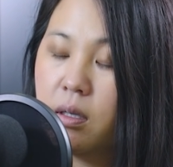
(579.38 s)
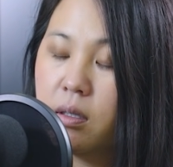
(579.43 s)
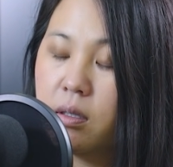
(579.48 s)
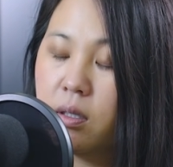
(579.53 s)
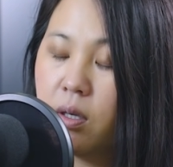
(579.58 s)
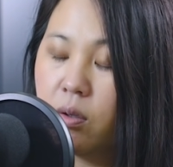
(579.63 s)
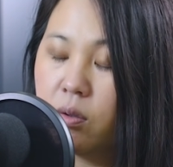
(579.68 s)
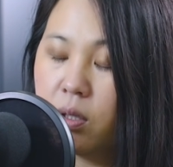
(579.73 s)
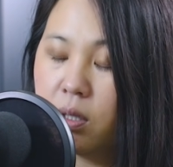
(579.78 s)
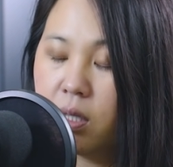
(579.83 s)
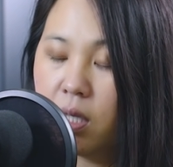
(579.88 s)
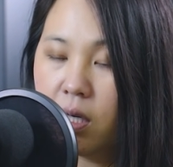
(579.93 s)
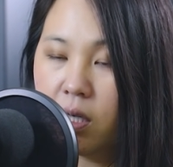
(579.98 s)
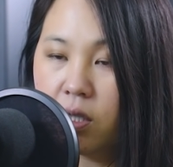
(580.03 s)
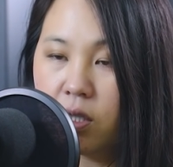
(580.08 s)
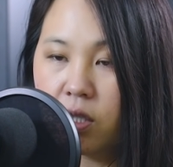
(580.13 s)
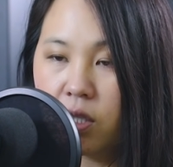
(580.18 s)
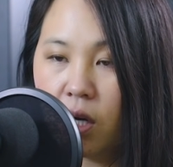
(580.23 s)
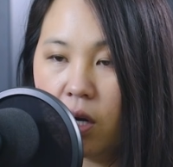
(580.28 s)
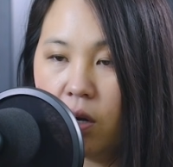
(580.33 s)
rau đó
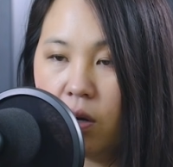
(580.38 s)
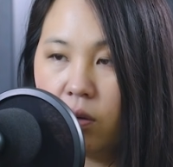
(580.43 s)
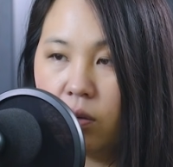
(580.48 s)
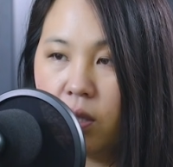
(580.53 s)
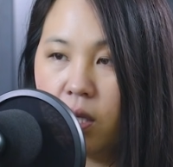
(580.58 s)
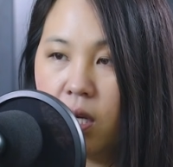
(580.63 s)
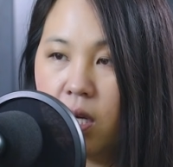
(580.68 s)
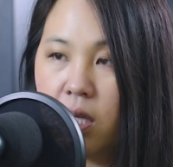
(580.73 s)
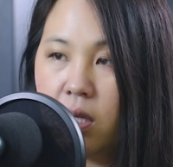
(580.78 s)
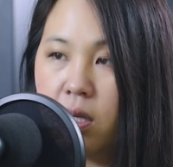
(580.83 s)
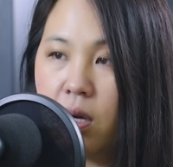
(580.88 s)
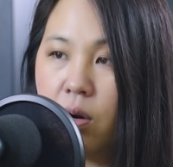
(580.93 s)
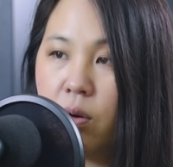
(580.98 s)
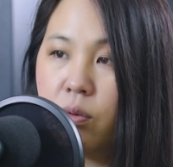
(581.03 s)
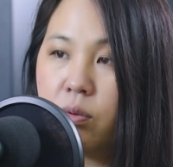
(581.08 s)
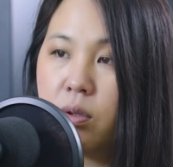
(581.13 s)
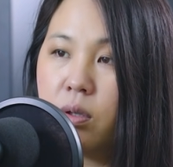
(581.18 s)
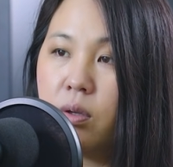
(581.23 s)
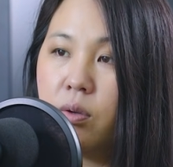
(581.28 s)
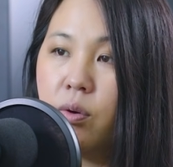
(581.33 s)
thơ rau thế
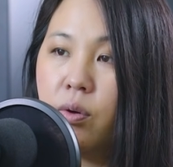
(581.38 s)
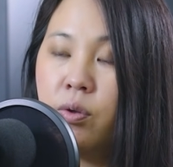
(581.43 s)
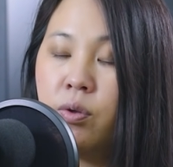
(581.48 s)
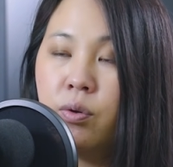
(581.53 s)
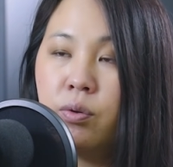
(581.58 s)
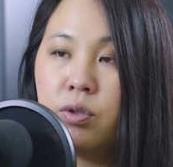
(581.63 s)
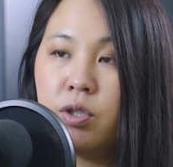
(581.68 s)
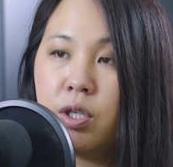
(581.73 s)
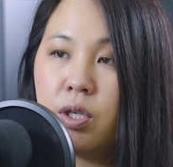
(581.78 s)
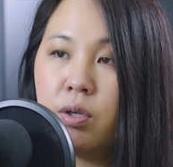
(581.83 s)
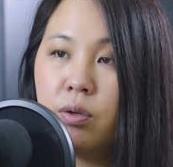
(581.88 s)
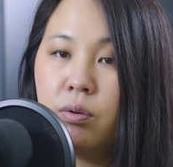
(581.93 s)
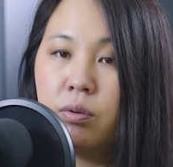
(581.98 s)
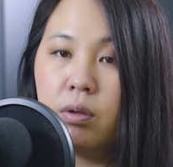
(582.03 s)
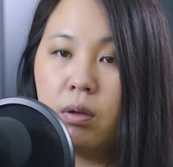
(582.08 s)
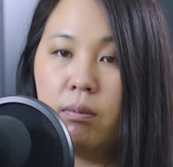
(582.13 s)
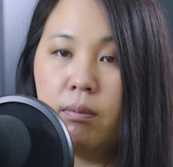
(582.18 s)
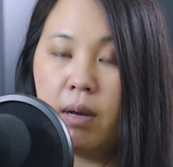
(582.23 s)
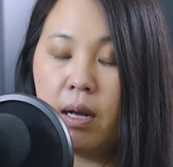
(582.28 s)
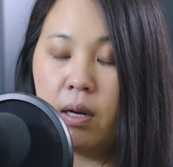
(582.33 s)
thầu yếu yếu chỉ
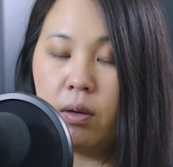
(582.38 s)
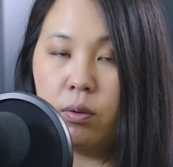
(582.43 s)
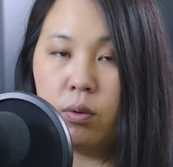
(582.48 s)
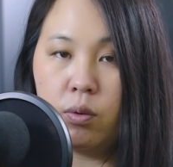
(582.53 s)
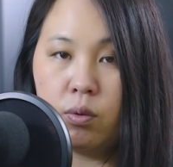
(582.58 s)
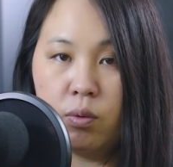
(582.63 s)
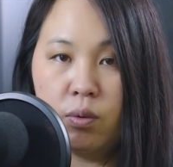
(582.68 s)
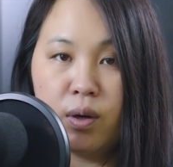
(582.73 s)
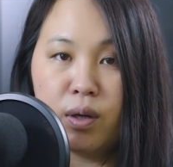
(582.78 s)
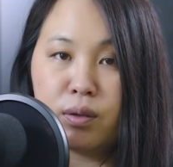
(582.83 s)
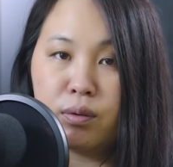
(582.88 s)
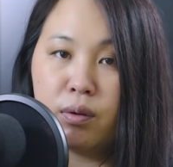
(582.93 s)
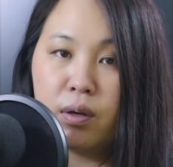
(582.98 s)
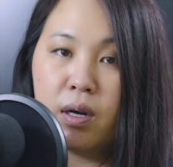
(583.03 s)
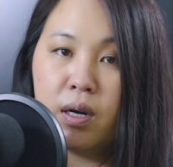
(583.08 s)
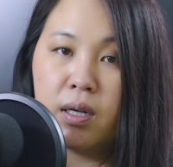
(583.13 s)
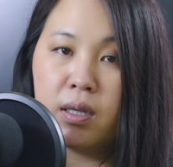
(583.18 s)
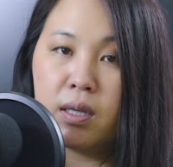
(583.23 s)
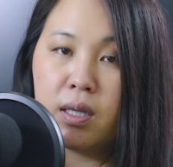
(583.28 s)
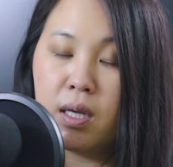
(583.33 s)
dùng mà lửa qua được
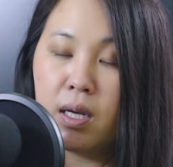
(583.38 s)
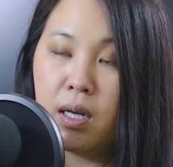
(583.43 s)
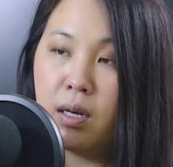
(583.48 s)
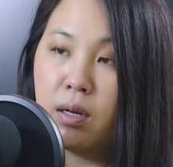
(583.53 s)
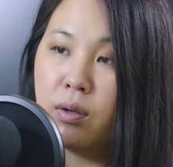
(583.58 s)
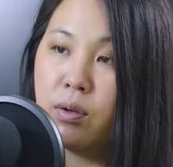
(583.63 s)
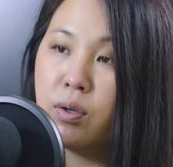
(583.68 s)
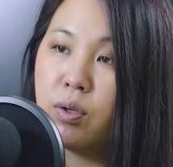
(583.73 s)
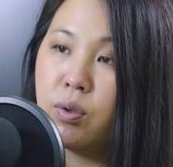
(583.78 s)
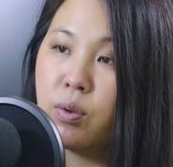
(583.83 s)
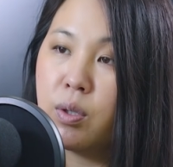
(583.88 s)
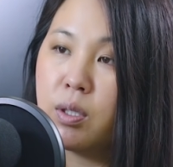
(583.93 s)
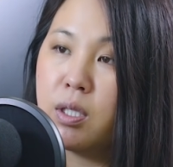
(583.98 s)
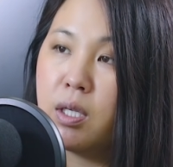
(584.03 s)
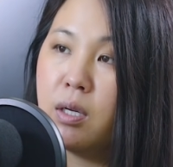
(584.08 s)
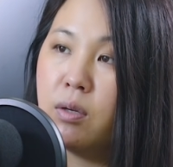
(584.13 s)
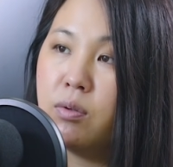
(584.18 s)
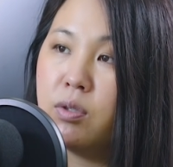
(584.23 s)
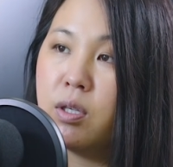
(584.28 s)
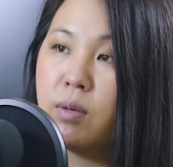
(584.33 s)
khai tiền là yếu hiểu
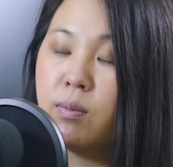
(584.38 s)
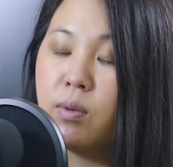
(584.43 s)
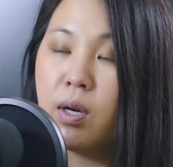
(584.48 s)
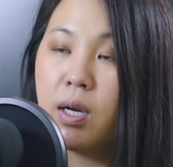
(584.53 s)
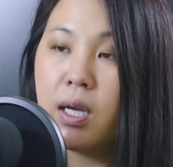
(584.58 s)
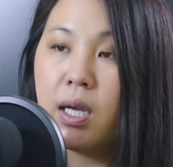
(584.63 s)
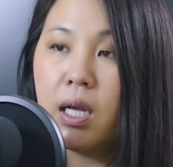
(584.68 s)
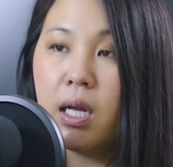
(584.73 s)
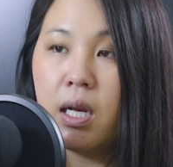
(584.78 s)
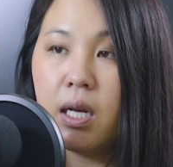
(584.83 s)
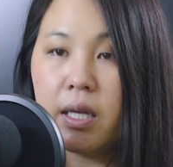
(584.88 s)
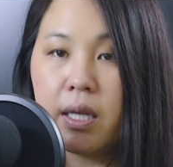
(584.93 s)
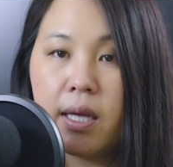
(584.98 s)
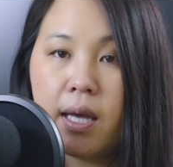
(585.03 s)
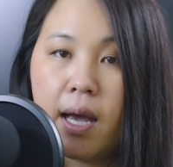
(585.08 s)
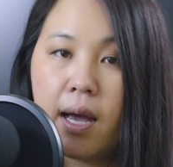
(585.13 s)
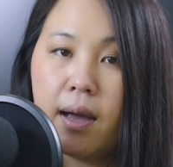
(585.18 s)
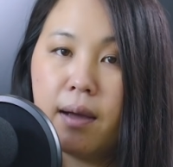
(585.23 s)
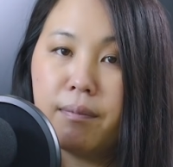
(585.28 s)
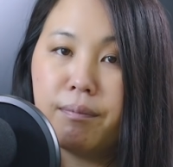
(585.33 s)
sẽ được chuyện miệng khí lý
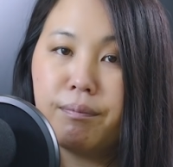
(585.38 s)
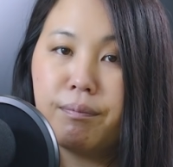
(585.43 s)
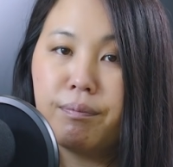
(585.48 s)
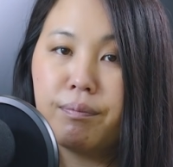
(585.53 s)
cha